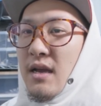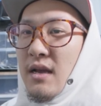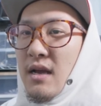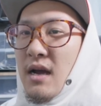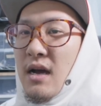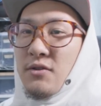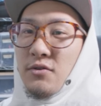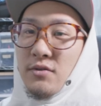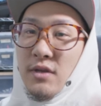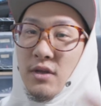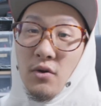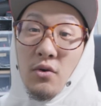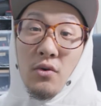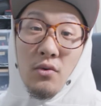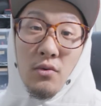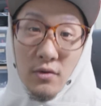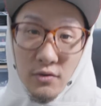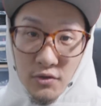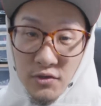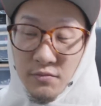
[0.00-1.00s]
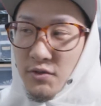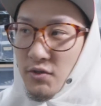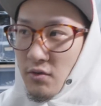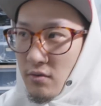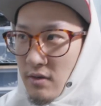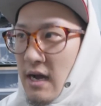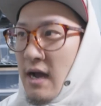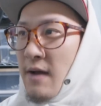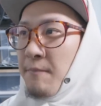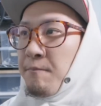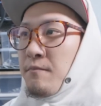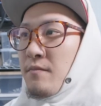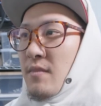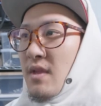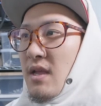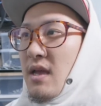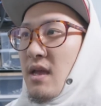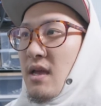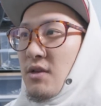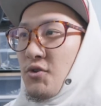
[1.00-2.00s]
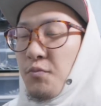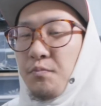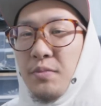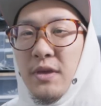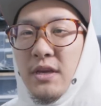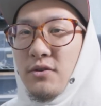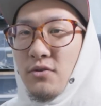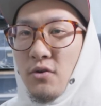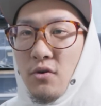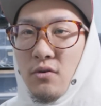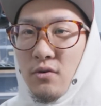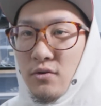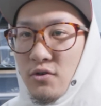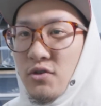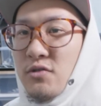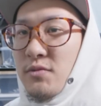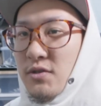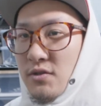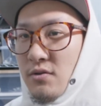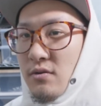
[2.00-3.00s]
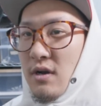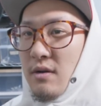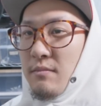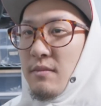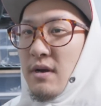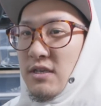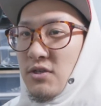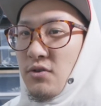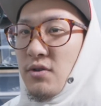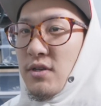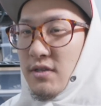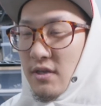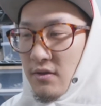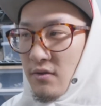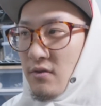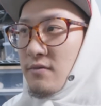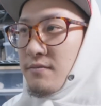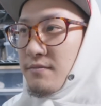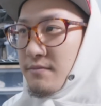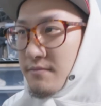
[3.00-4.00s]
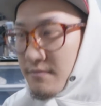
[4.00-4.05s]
カードでローンを組むとか、ショッピングローンを組むとか、まあ一緒ですけど、